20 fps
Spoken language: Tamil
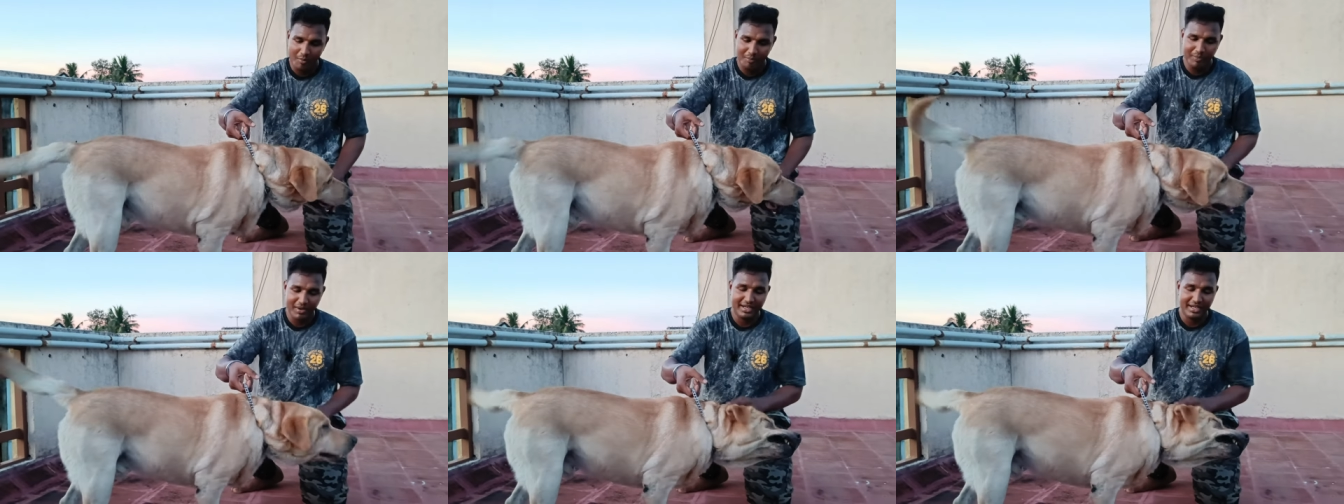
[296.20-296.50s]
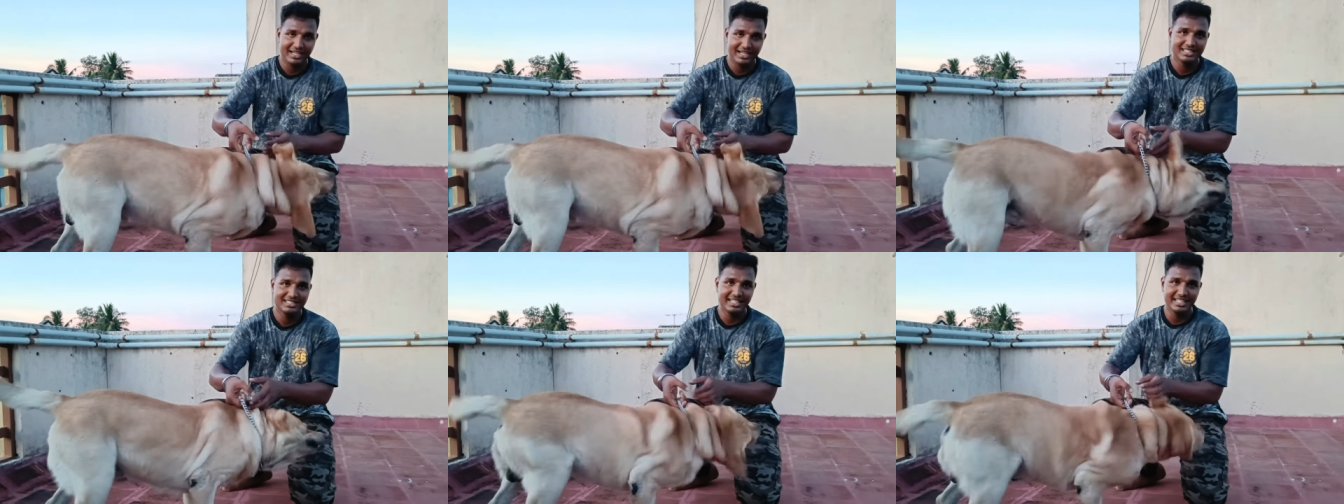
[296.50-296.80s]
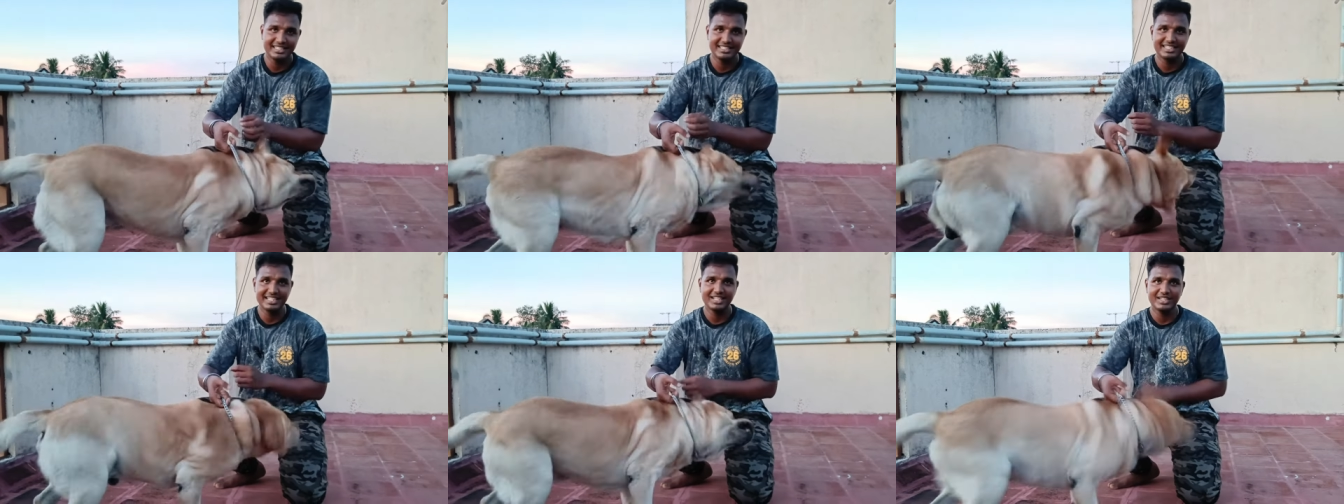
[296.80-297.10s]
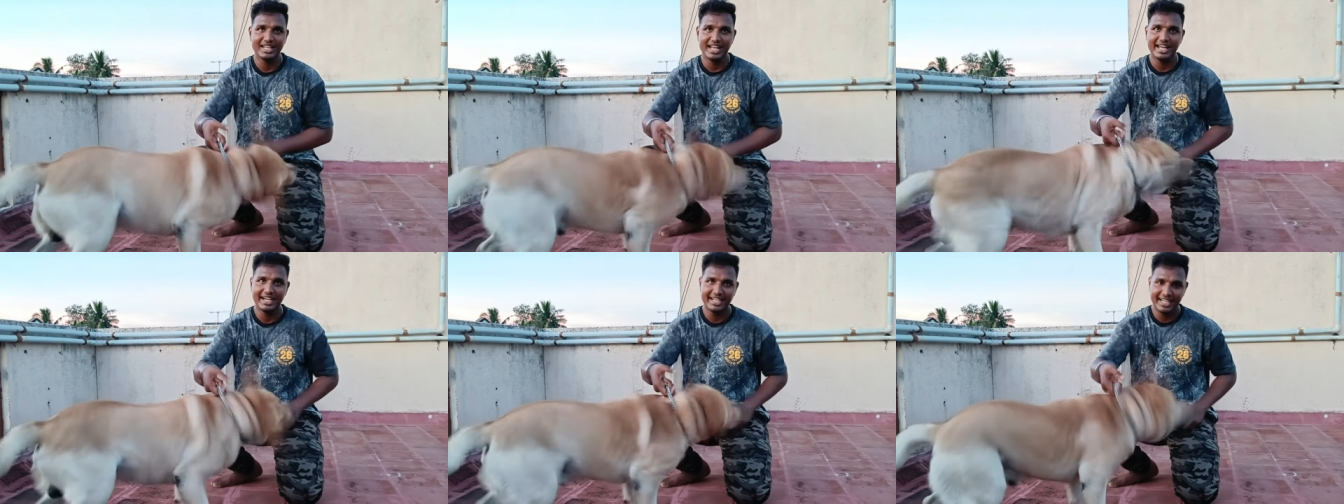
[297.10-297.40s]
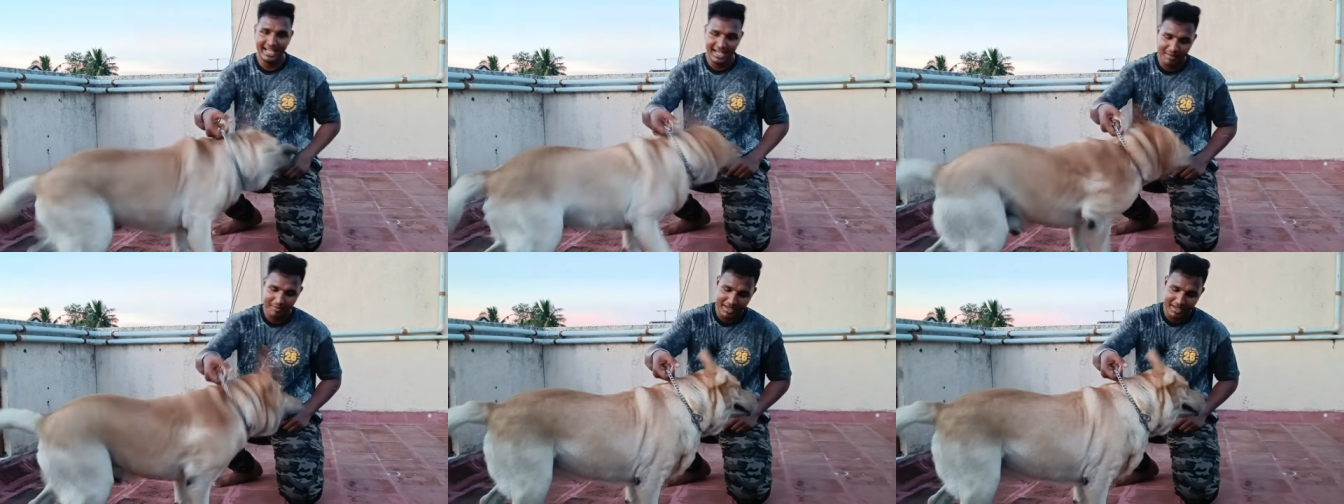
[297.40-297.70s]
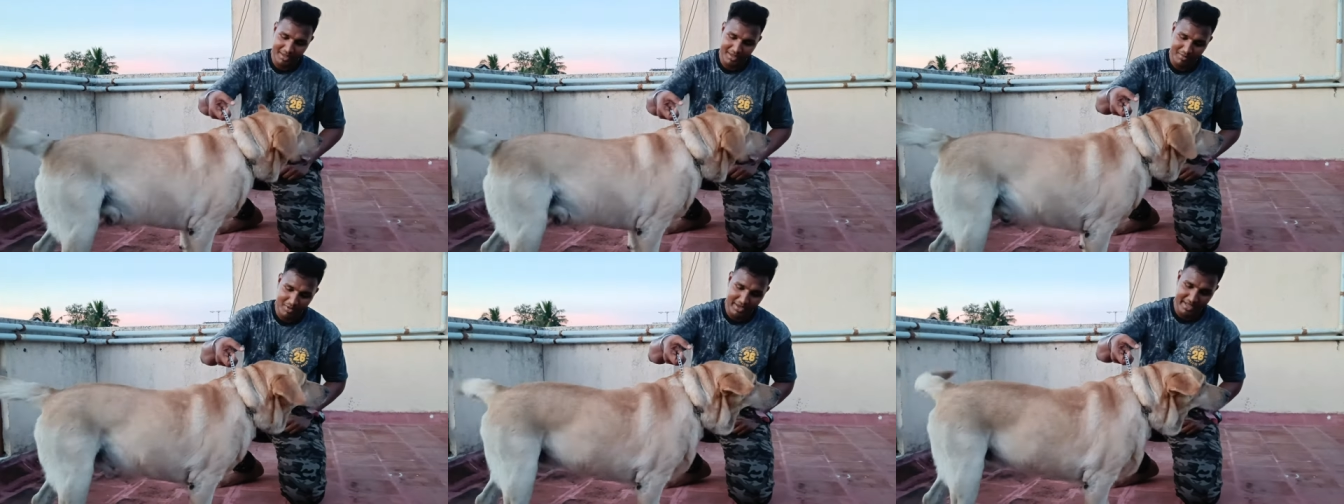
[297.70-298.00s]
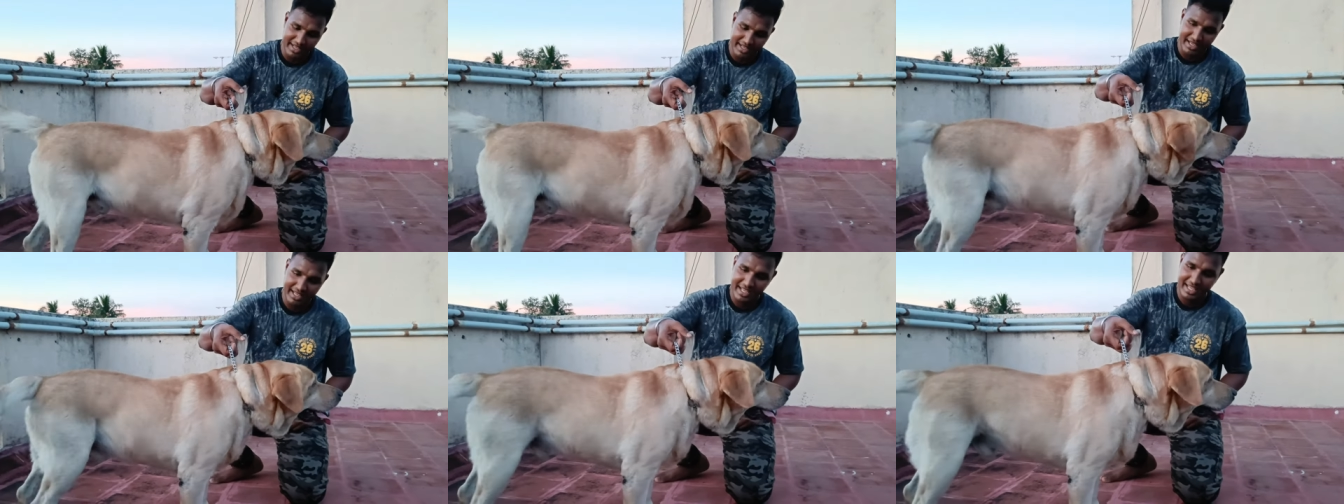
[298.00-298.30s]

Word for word: காம்பாக்டான சைஸ் அந்த ஹெட் எல்லாம் பாருங்க ப்ரோ